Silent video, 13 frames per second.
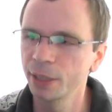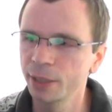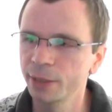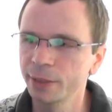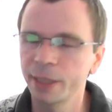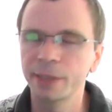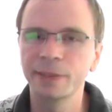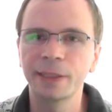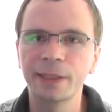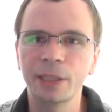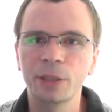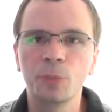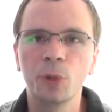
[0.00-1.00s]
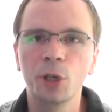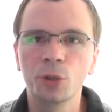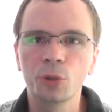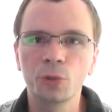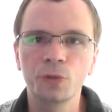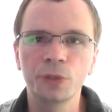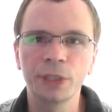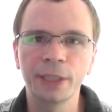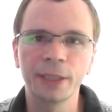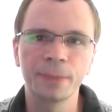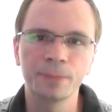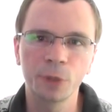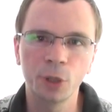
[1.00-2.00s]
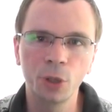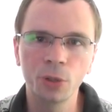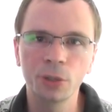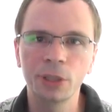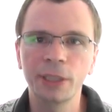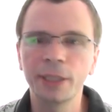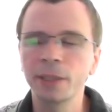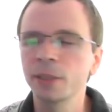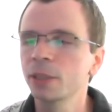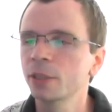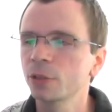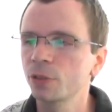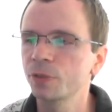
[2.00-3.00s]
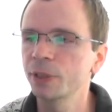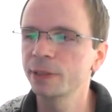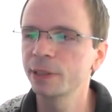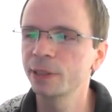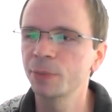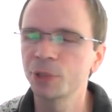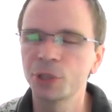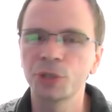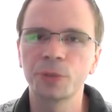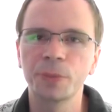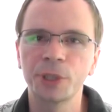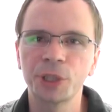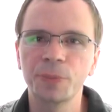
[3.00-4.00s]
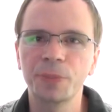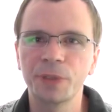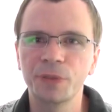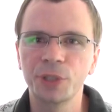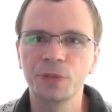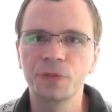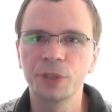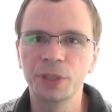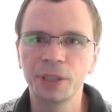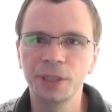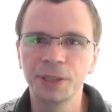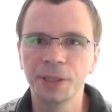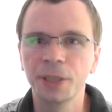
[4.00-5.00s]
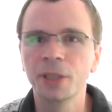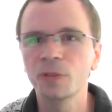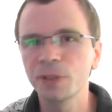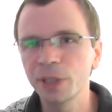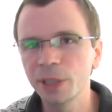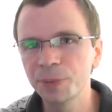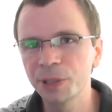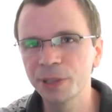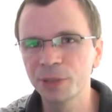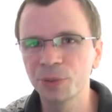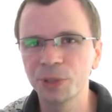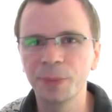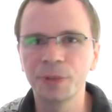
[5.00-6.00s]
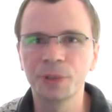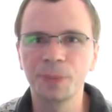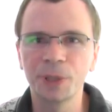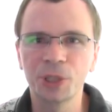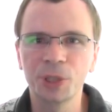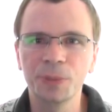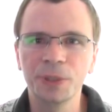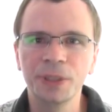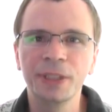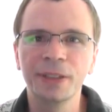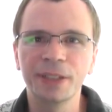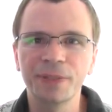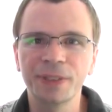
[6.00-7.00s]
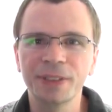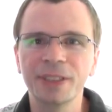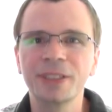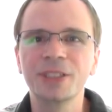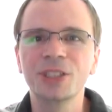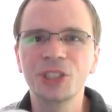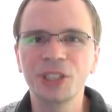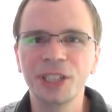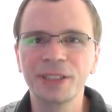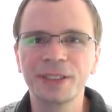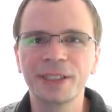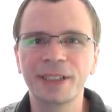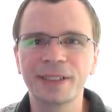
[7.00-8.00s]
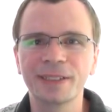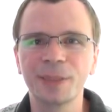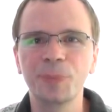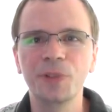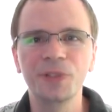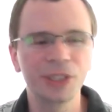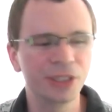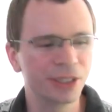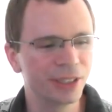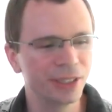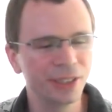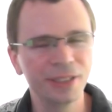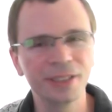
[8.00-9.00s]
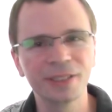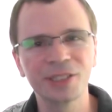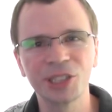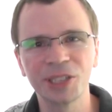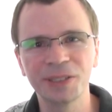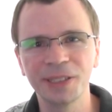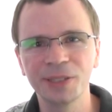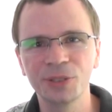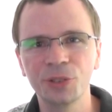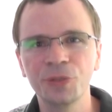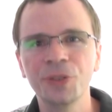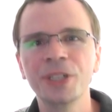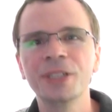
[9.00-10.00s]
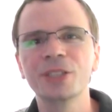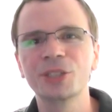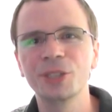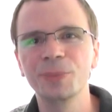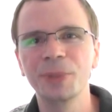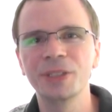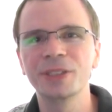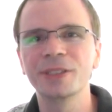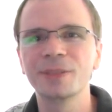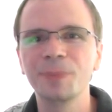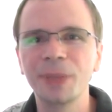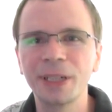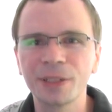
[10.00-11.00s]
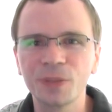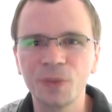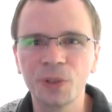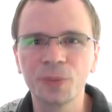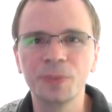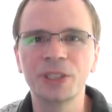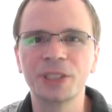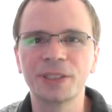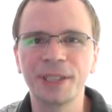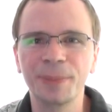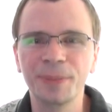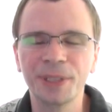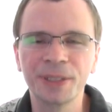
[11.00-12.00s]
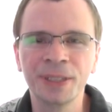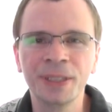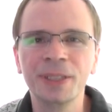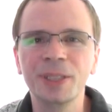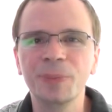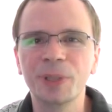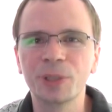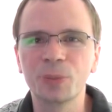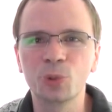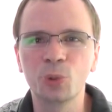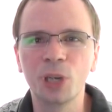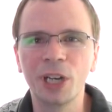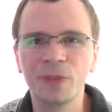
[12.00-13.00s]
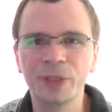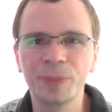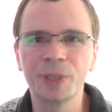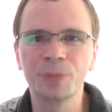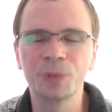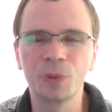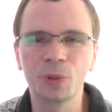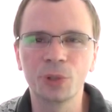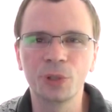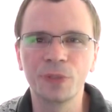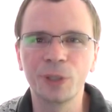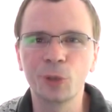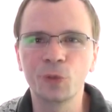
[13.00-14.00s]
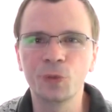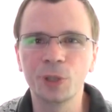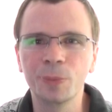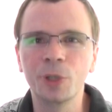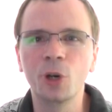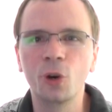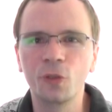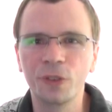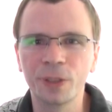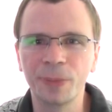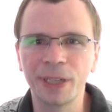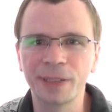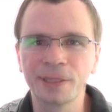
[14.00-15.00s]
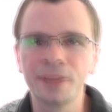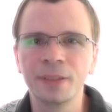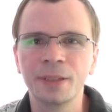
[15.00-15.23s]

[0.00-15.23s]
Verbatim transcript: Y, jak zagrają równie godnie, to w tej cenie myślę, że to będzie prawdziwy hit. Ale przetestujemy, zobaczymy. Tak więc dzisiaj taka zapowiedź tych trzech testów, czyli będzie smartfon, będzie tablet i będą słuchawki bezprzewodowe od firmy Overmax.